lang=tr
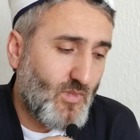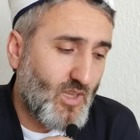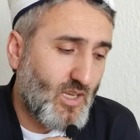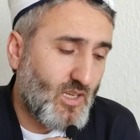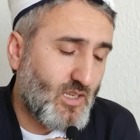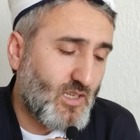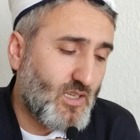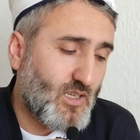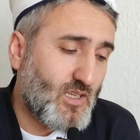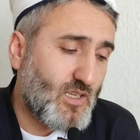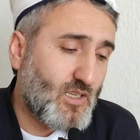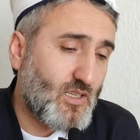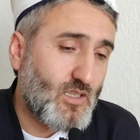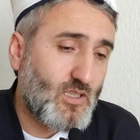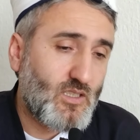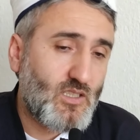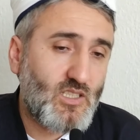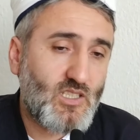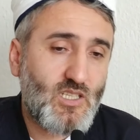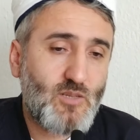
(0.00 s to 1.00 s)
e,
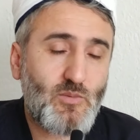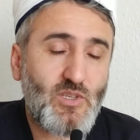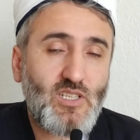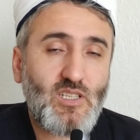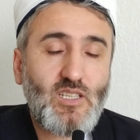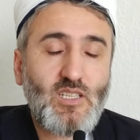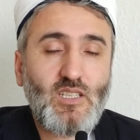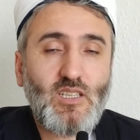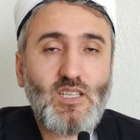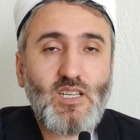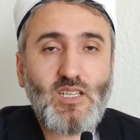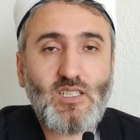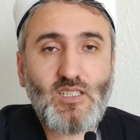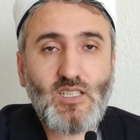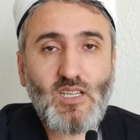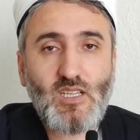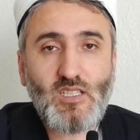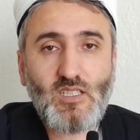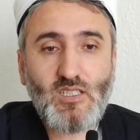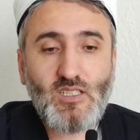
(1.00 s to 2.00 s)
2000'li
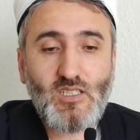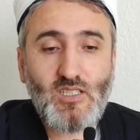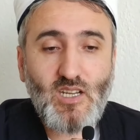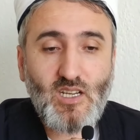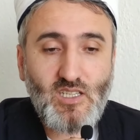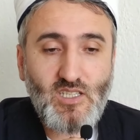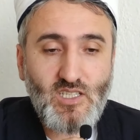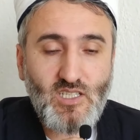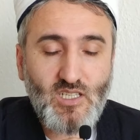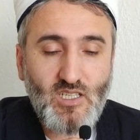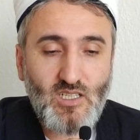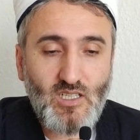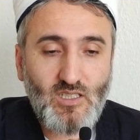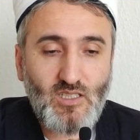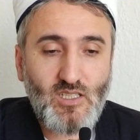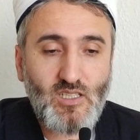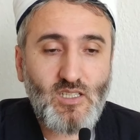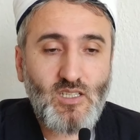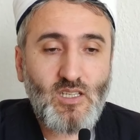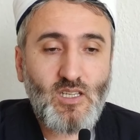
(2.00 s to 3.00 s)
yıllarda Irak
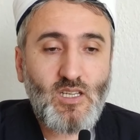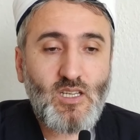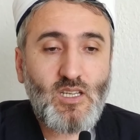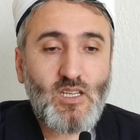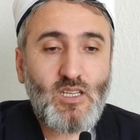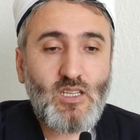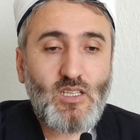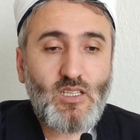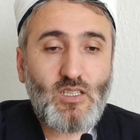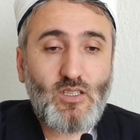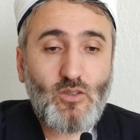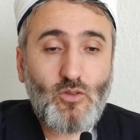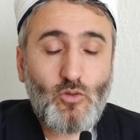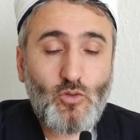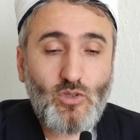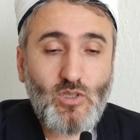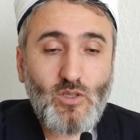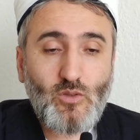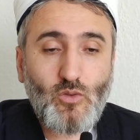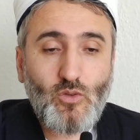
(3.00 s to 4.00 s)
işgali, e,
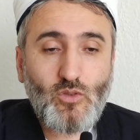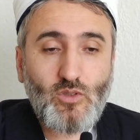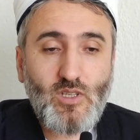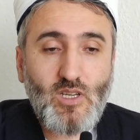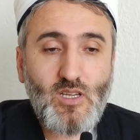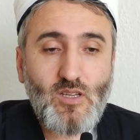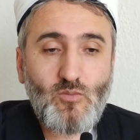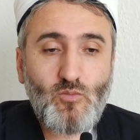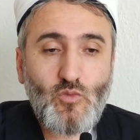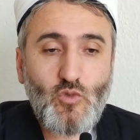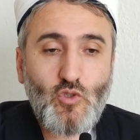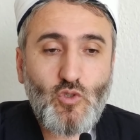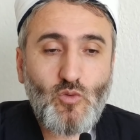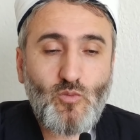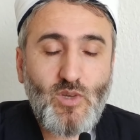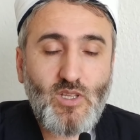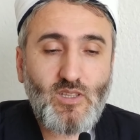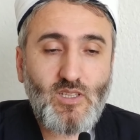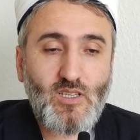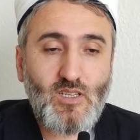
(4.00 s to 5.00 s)
Orta Doğu'da
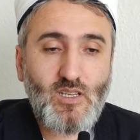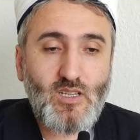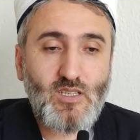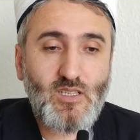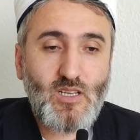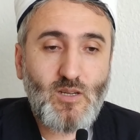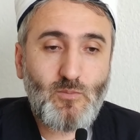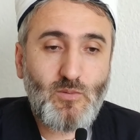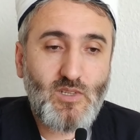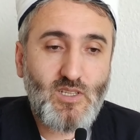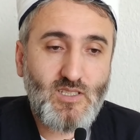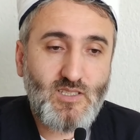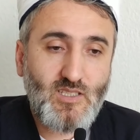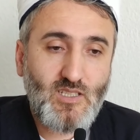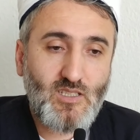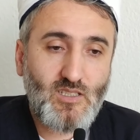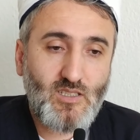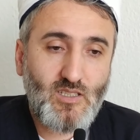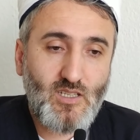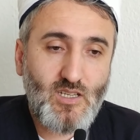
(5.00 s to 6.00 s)
Müslümanlara yapılan
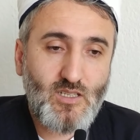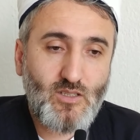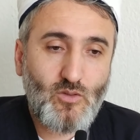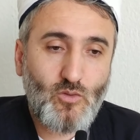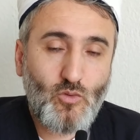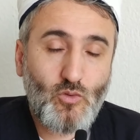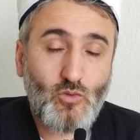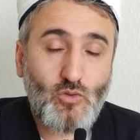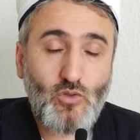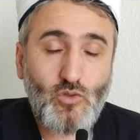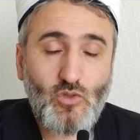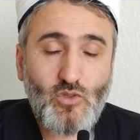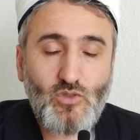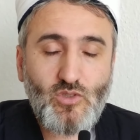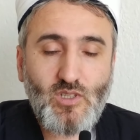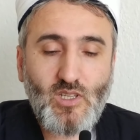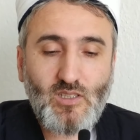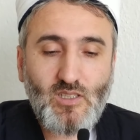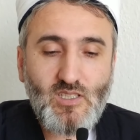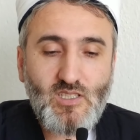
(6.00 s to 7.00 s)
sıkıntılar, Doğu
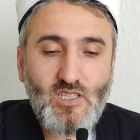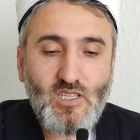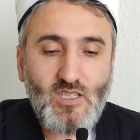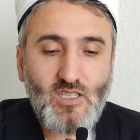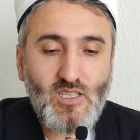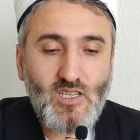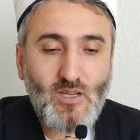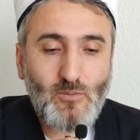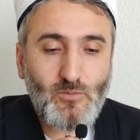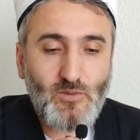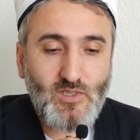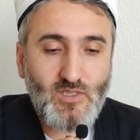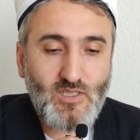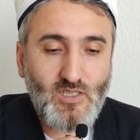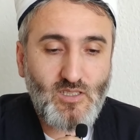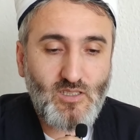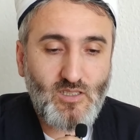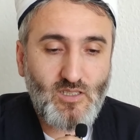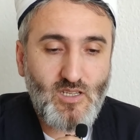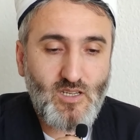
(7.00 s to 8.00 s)
Türkistan'da Çin'in yaptığı
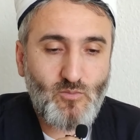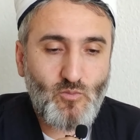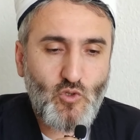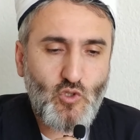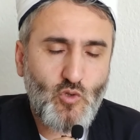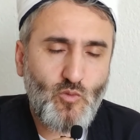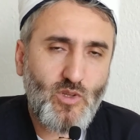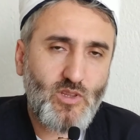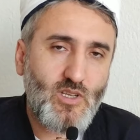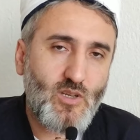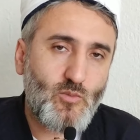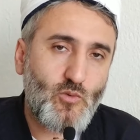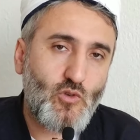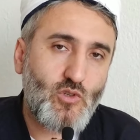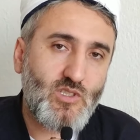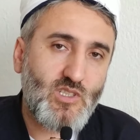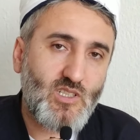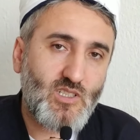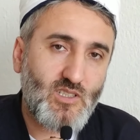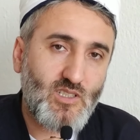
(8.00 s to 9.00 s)
sıkıntılar, Müslümanlar büyük
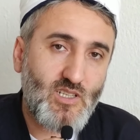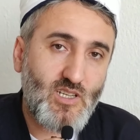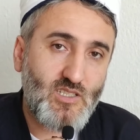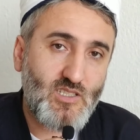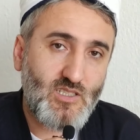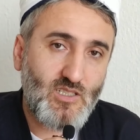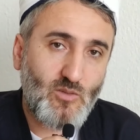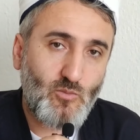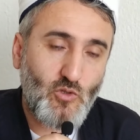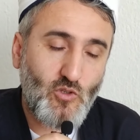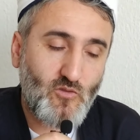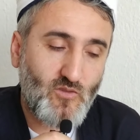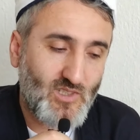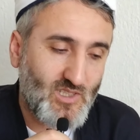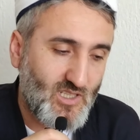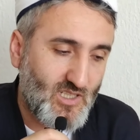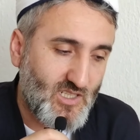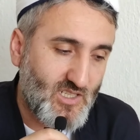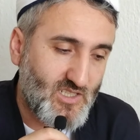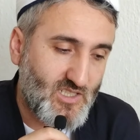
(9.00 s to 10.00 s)
sıkıntılar içinde, büyük
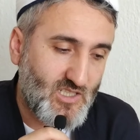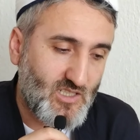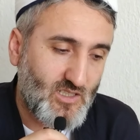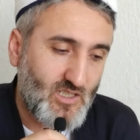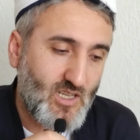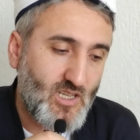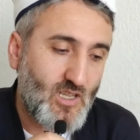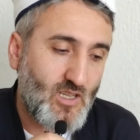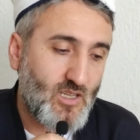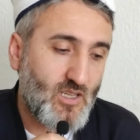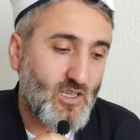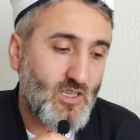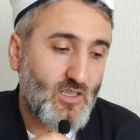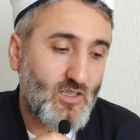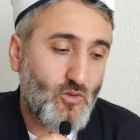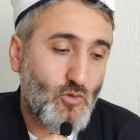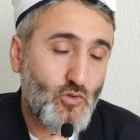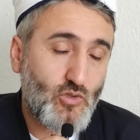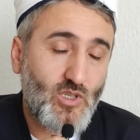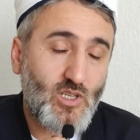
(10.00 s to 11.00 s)
fitneler içinde
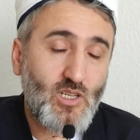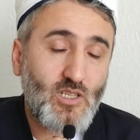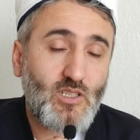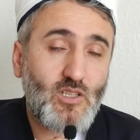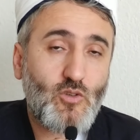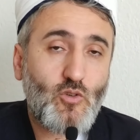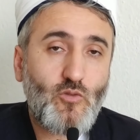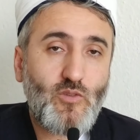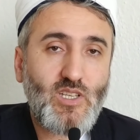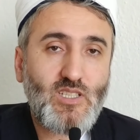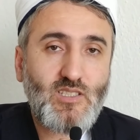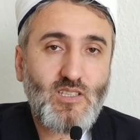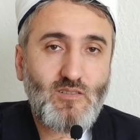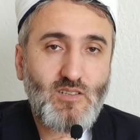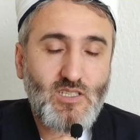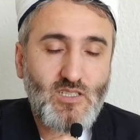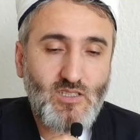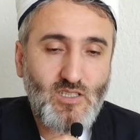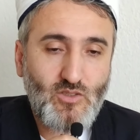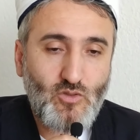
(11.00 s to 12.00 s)
özellikle Kuveyt
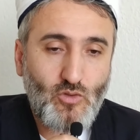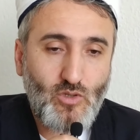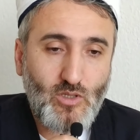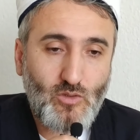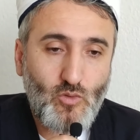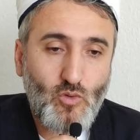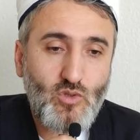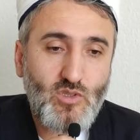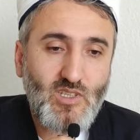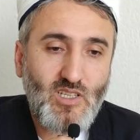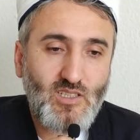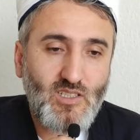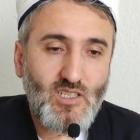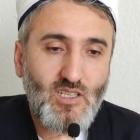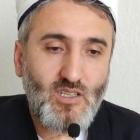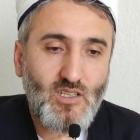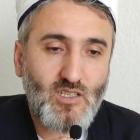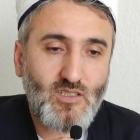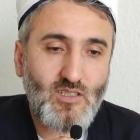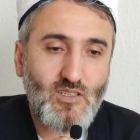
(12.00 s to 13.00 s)
Savaşı'ndan sonra 90'lı
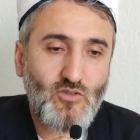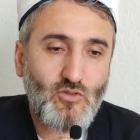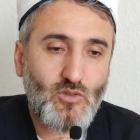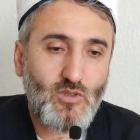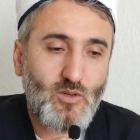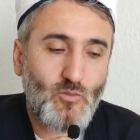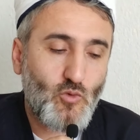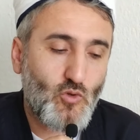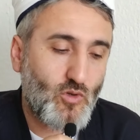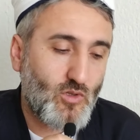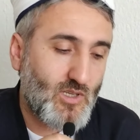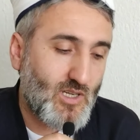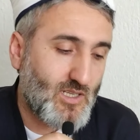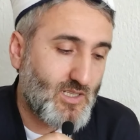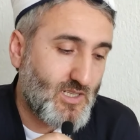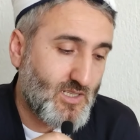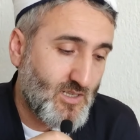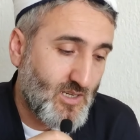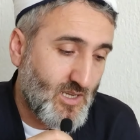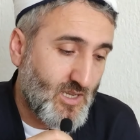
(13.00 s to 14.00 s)
yıllardan sonra bu
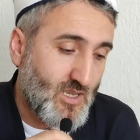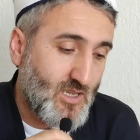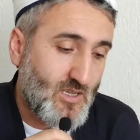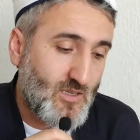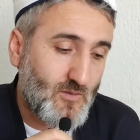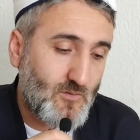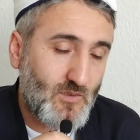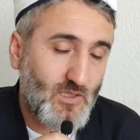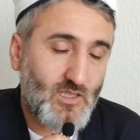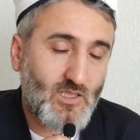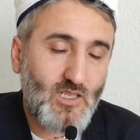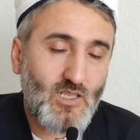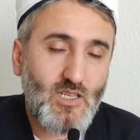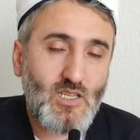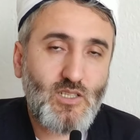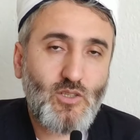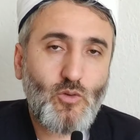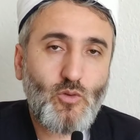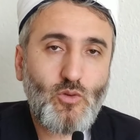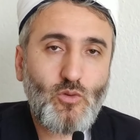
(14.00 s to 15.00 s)
olaylar
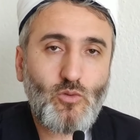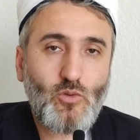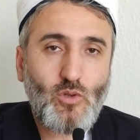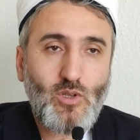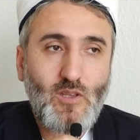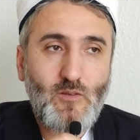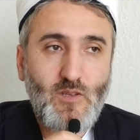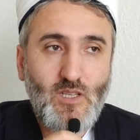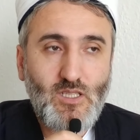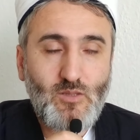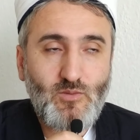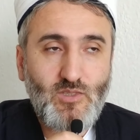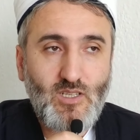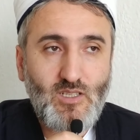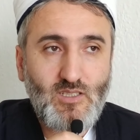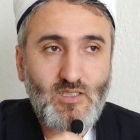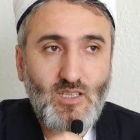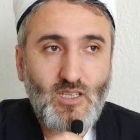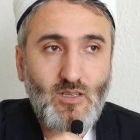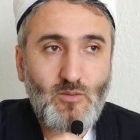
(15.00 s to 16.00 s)
fitneler göründü. Efendimiz
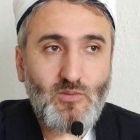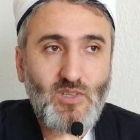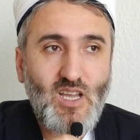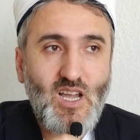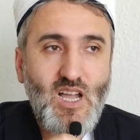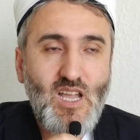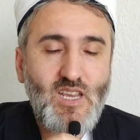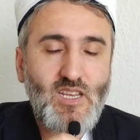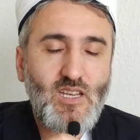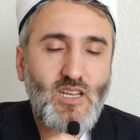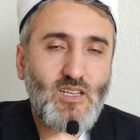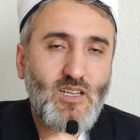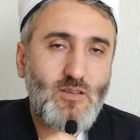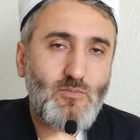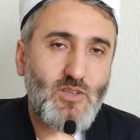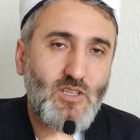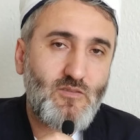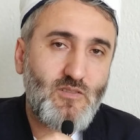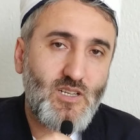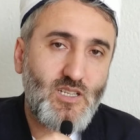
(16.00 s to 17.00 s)
Aleyhisselam'ın aynen
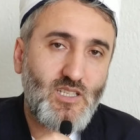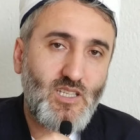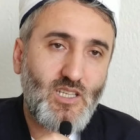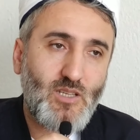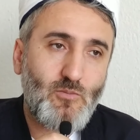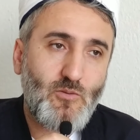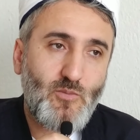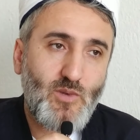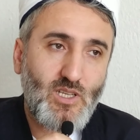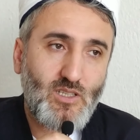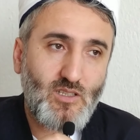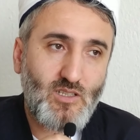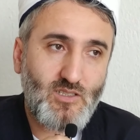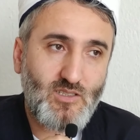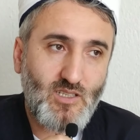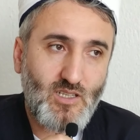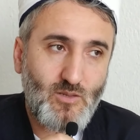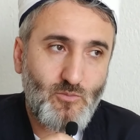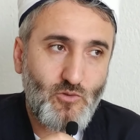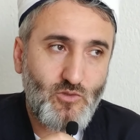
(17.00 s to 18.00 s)
haber verdiği gibi Mehdi
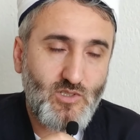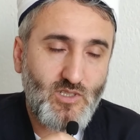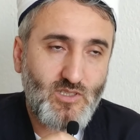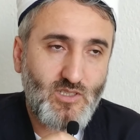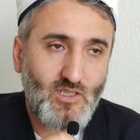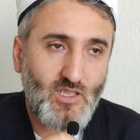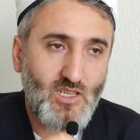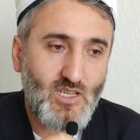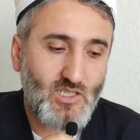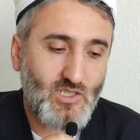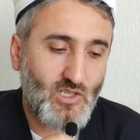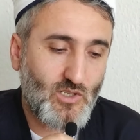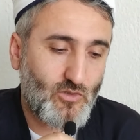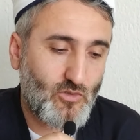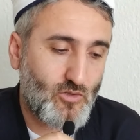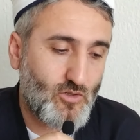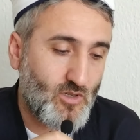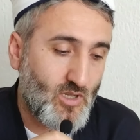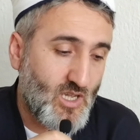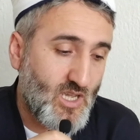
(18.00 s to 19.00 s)
Aleyhisselam öncesinde
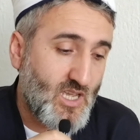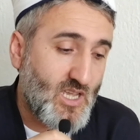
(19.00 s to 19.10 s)
yaşanıyor.